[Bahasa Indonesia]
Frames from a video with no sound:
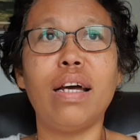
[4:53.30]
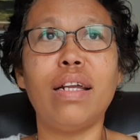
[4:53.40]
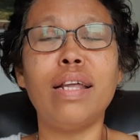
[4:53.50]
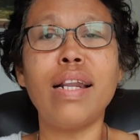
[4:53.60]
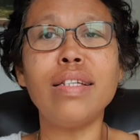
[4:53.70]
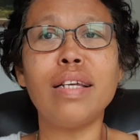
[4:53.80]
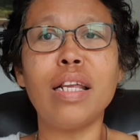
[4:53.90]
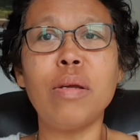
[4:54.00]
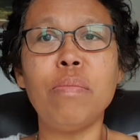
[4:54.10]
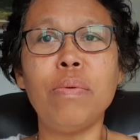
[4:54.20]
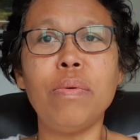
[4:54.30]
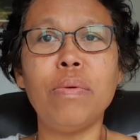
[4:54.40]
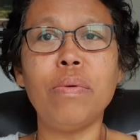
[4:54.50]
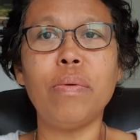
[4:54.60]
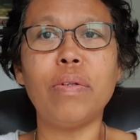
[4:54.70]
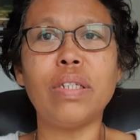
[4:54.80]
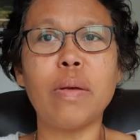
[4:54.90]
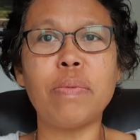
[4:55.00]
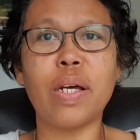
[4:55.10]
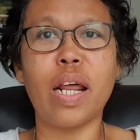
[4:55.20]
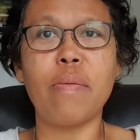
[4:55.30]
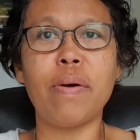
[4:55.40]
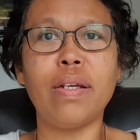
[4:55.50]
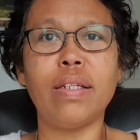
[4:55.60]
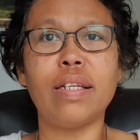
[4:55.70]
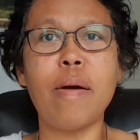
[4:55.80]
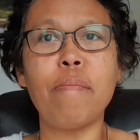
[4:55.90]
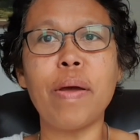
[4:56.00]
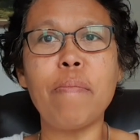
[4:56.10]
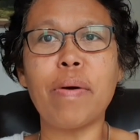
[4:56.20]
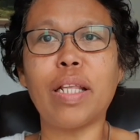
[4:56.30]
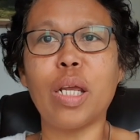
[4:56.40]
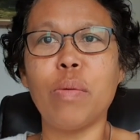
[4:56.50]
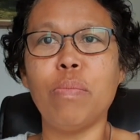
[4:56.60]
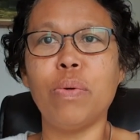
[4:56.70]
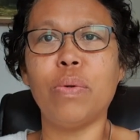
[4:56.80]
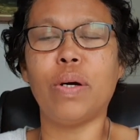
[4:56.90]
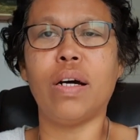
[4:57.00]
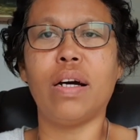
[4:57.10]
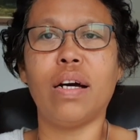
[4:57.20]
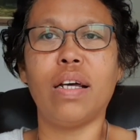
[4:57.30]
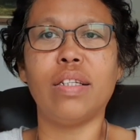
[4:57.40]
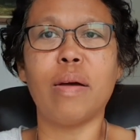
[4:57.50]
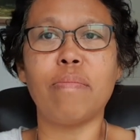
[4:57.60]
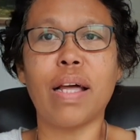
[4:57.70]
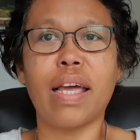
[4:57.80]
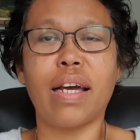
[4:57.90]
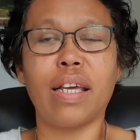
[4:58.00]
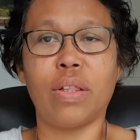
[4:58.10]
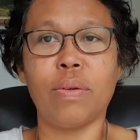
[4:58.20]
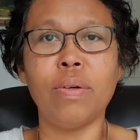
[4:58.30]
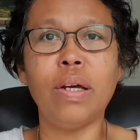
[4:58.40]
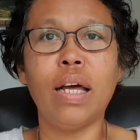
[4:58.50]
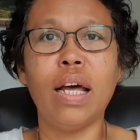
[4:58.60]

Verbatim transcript: dari 1000 subscriber sampai 4000 uh, eh, jam tayang itu